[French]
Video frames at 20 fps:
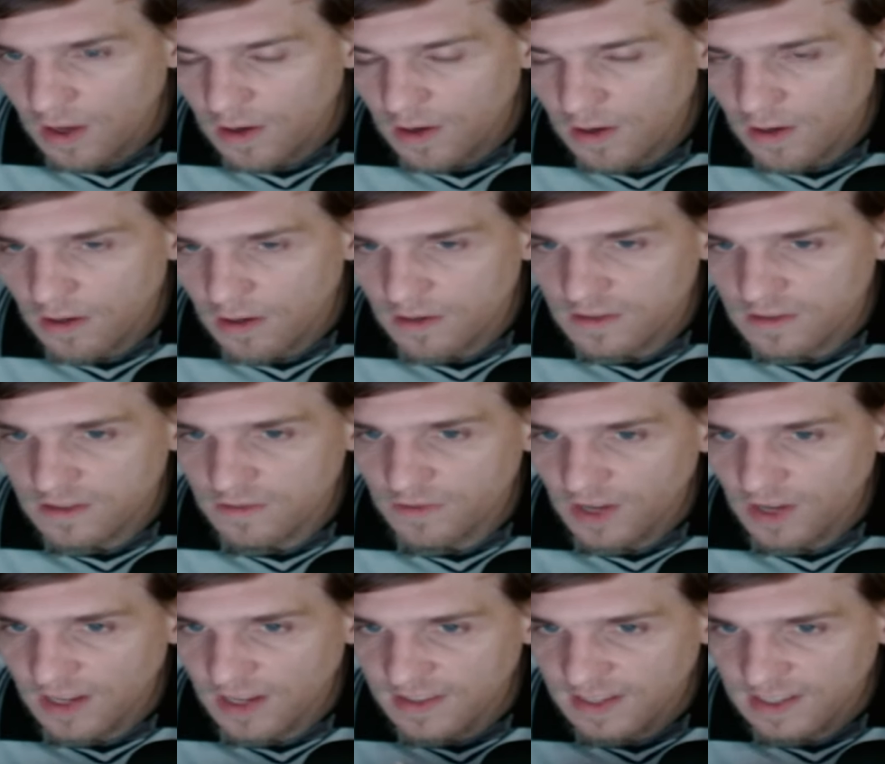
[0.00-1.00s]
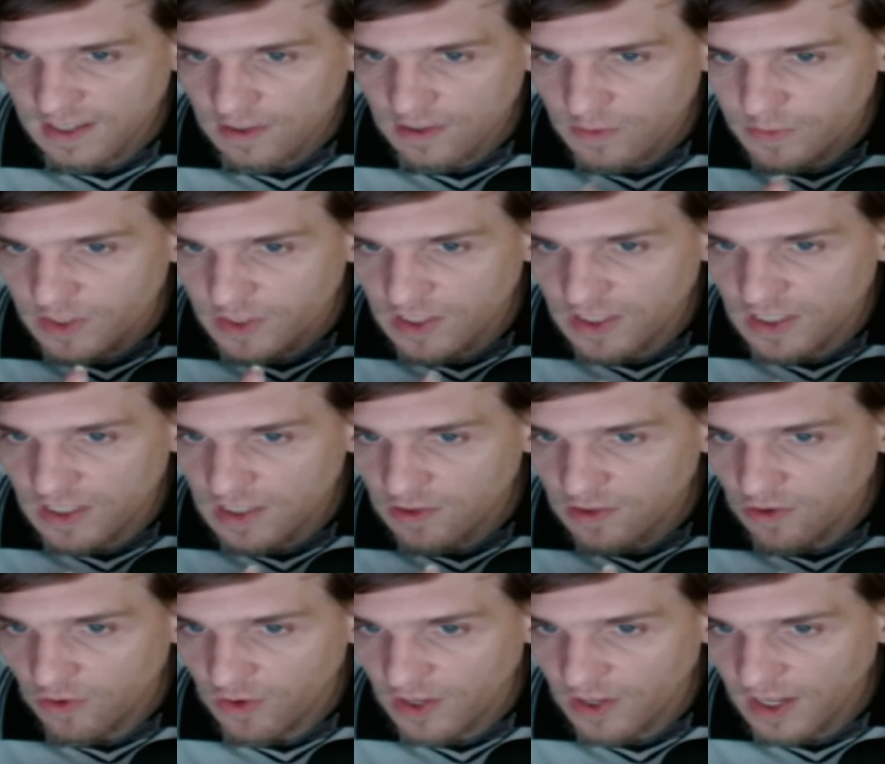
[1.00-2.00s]
Euh, si vous voulez atteindre un objectif
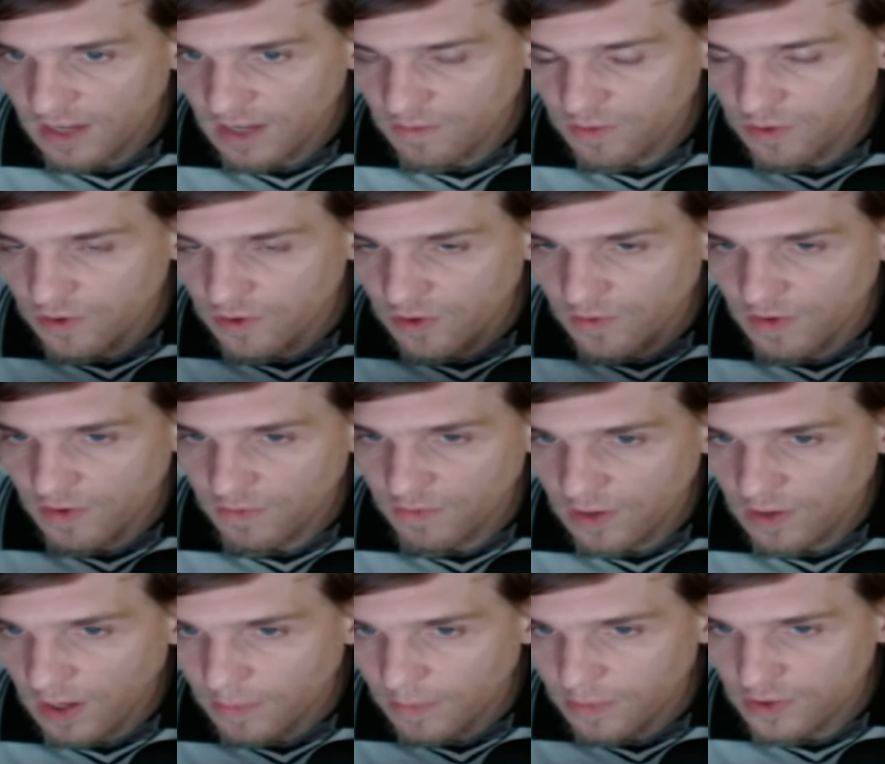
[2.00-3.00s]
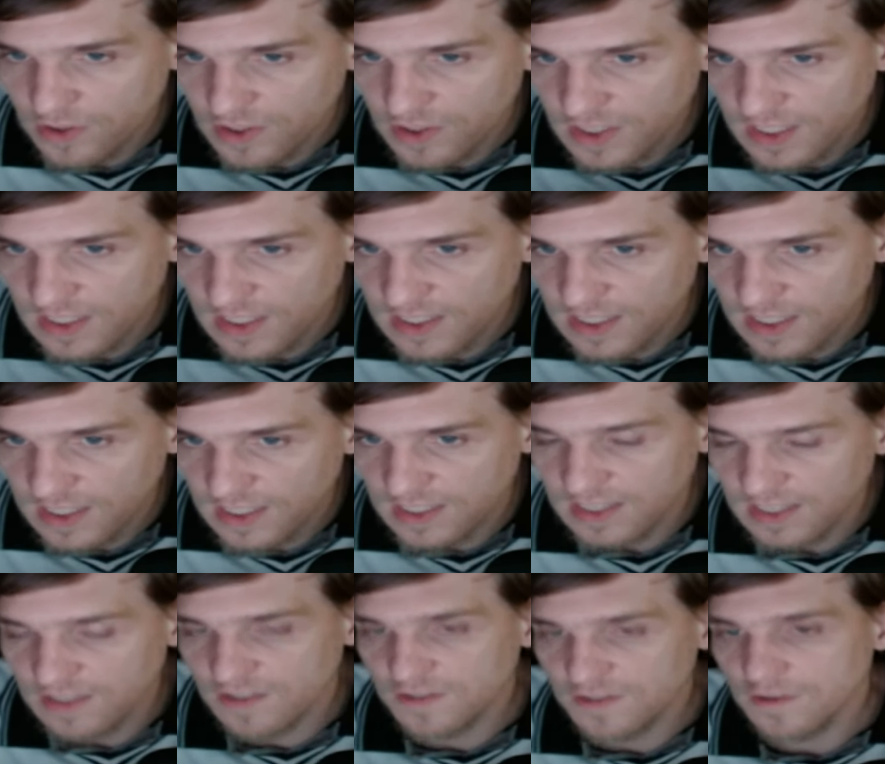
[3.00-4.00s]
X ou Y, vous devez vous rapprocher des,
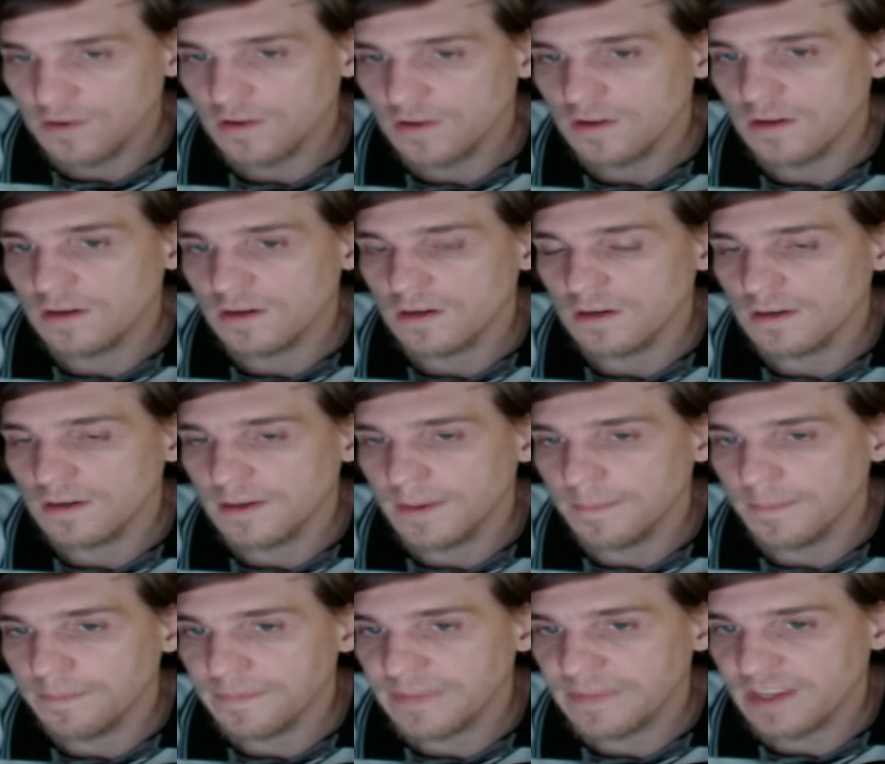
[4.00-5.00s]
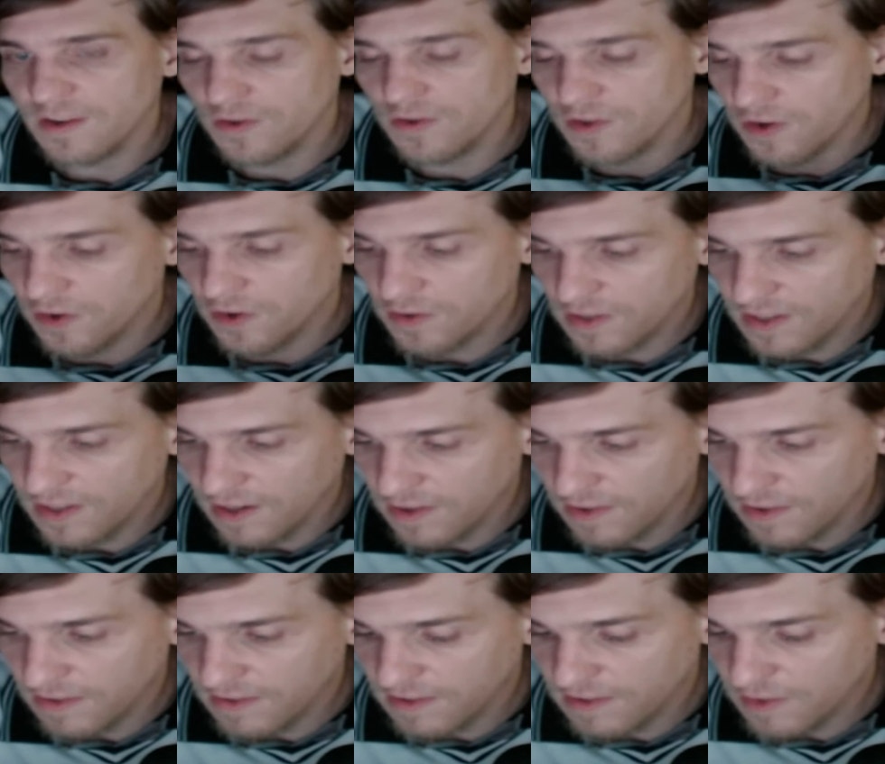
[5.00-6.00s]
des gens euh, qui, ont, qui ont
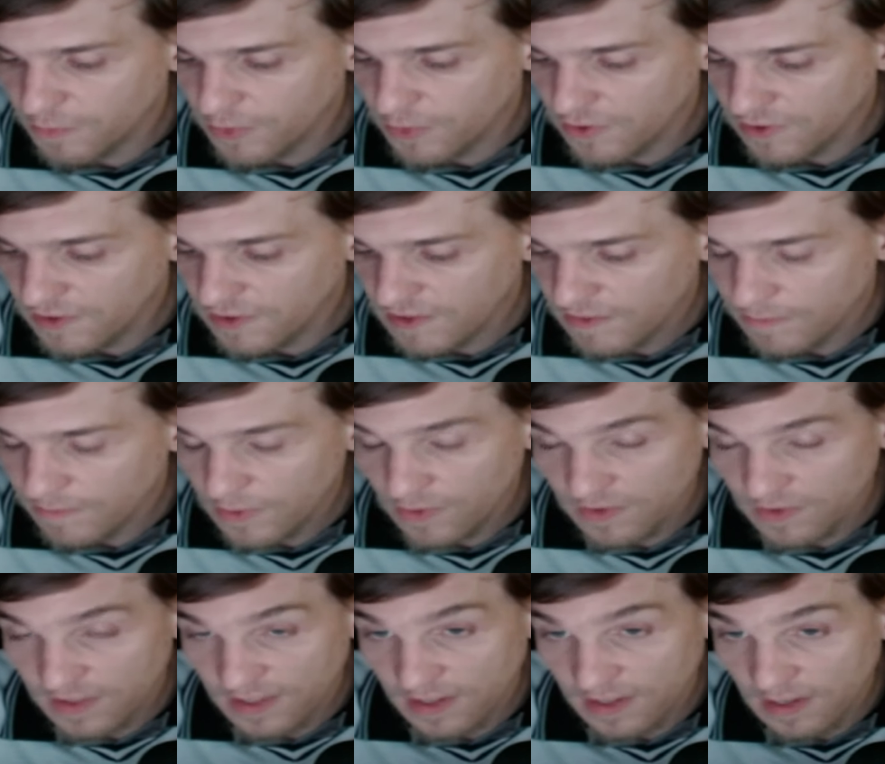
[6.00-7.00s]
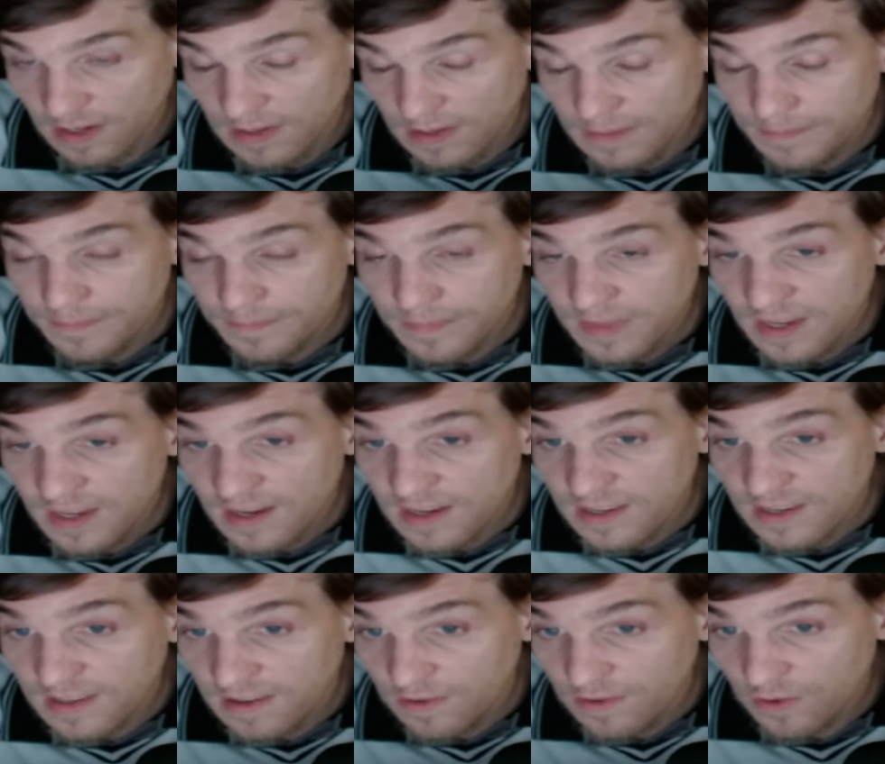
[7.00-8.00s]
une attitude positive, mais aussi qui,
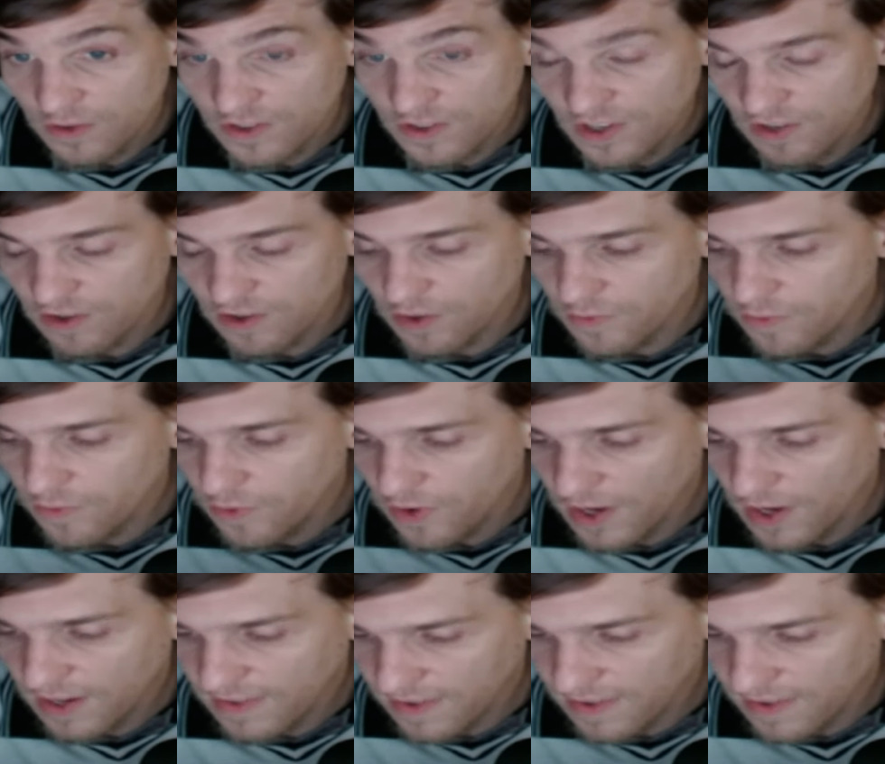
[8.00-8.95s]
qui ont déjà ce que vous voulez,